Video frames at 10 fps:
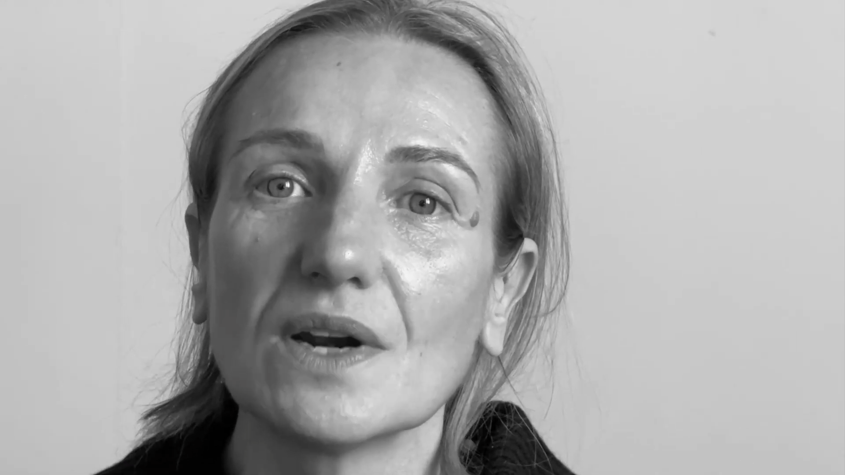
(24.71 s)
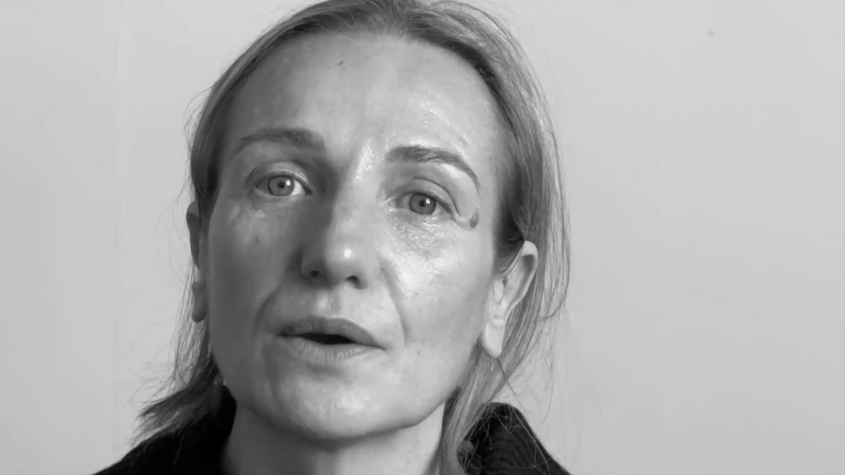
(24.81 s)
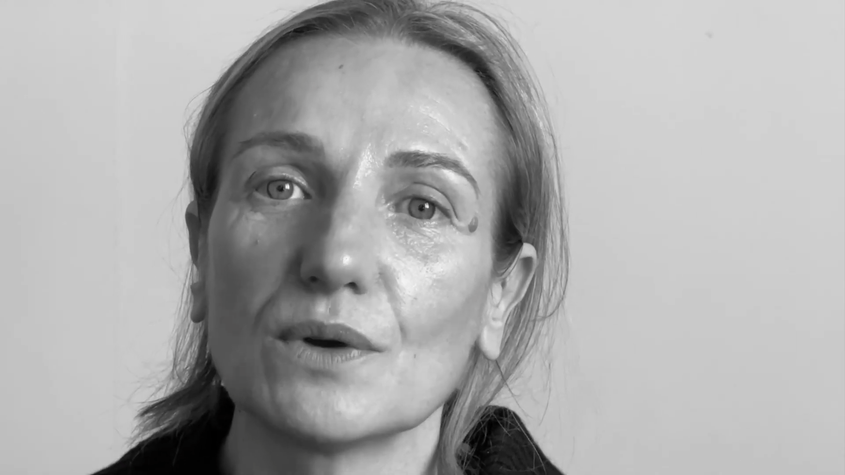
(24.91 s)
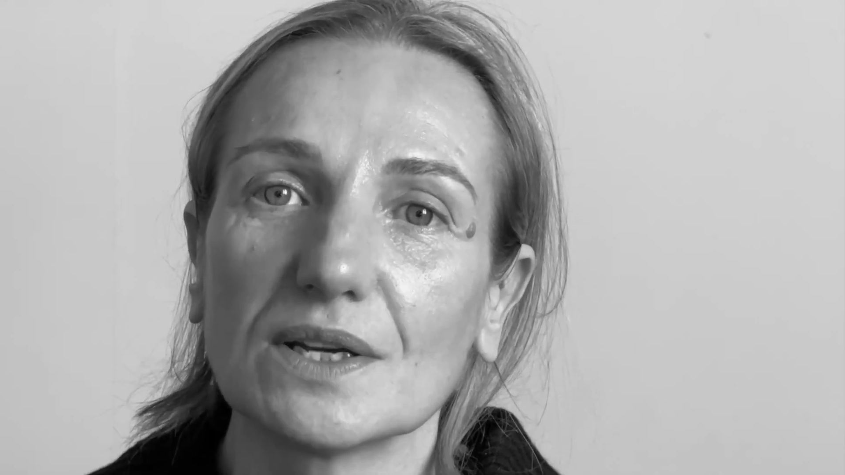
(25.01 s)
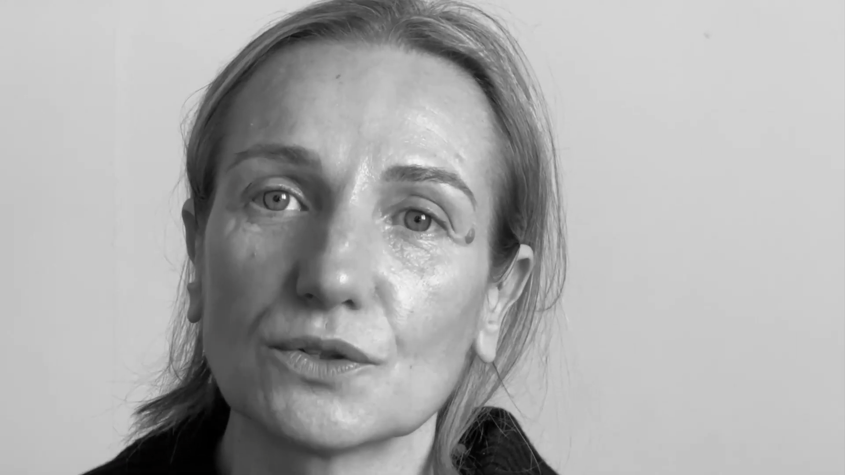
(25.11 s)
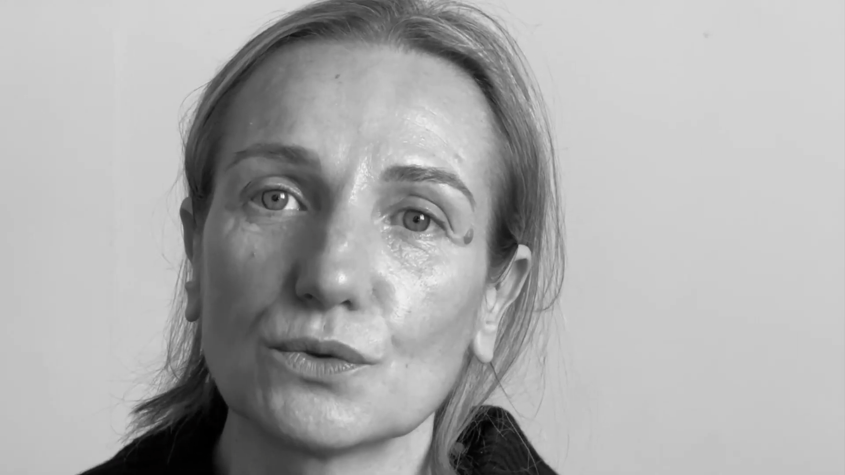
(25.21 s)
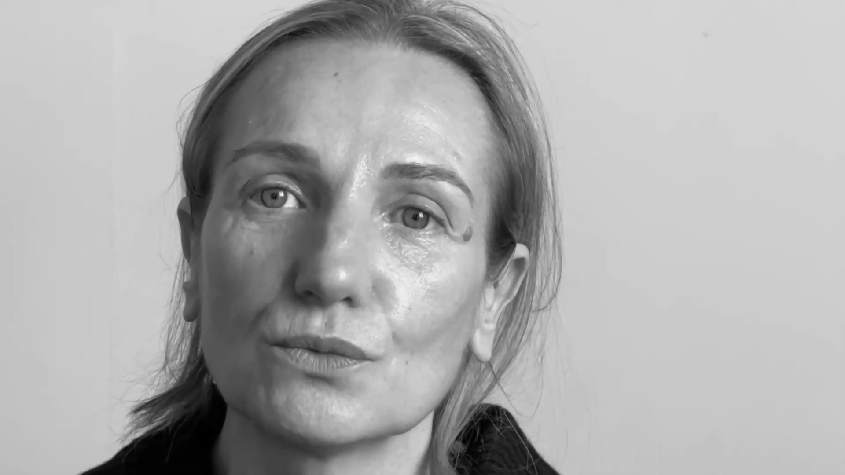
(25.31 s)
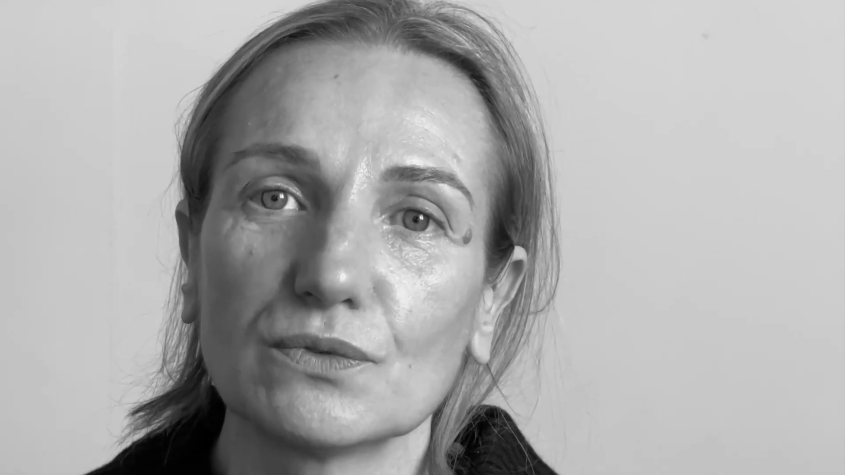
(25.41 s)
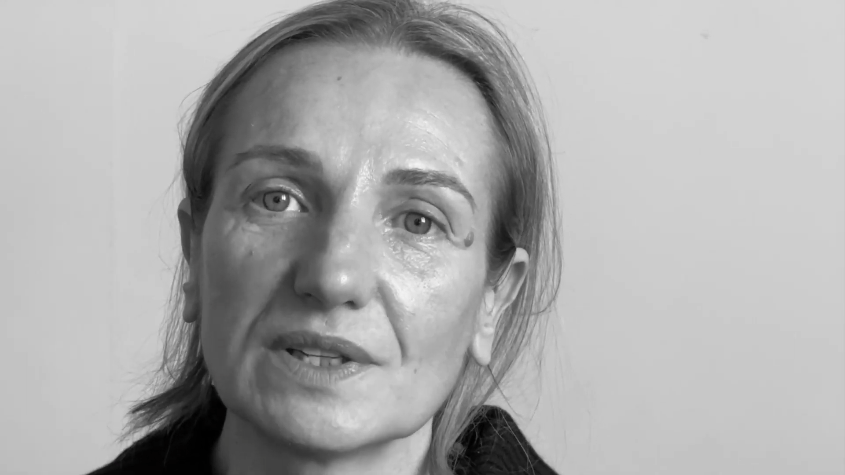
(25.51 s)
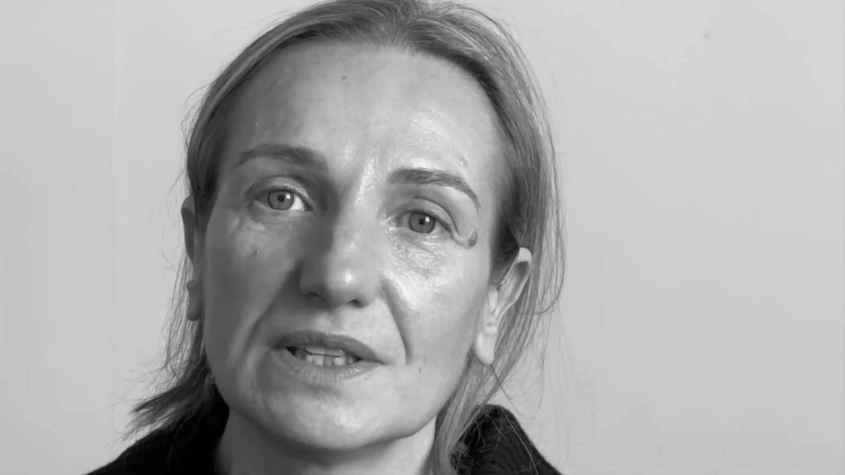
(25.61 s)
la relation,
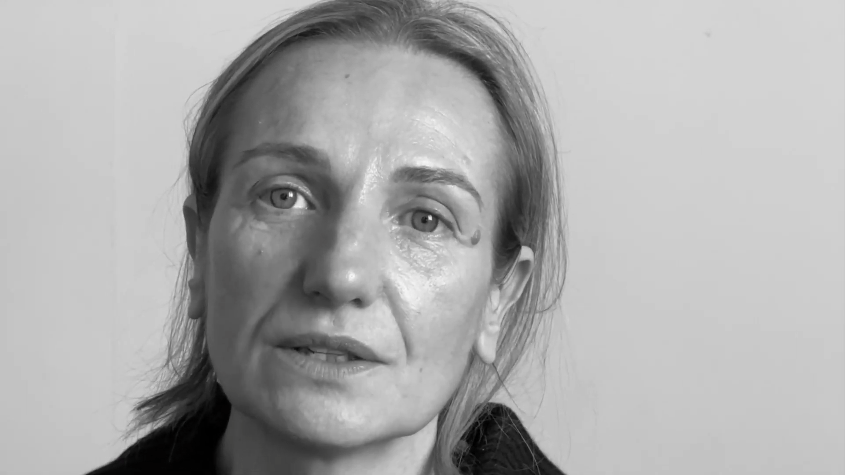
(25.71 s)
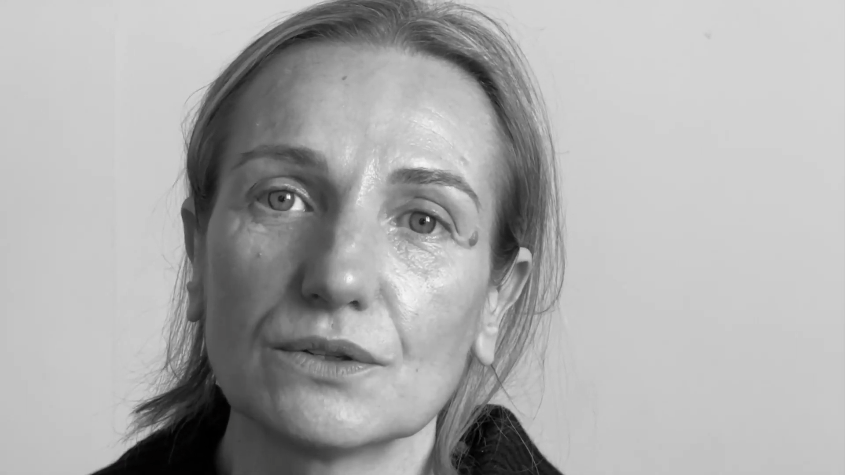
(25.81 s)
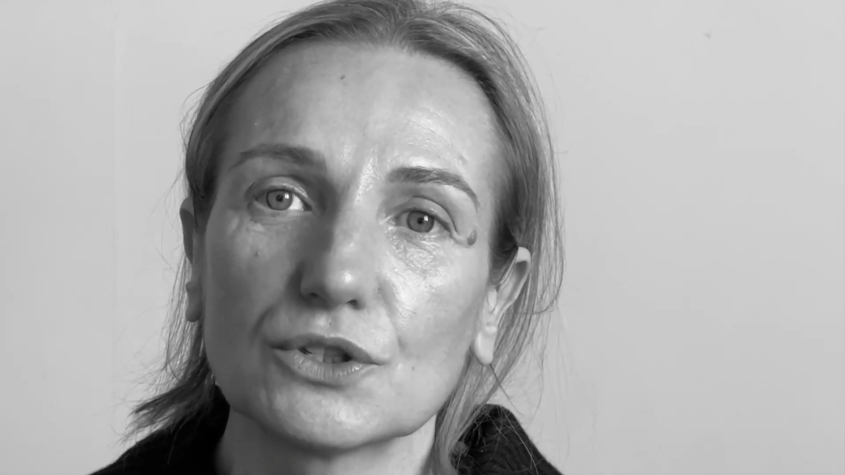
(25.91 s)
on va dire,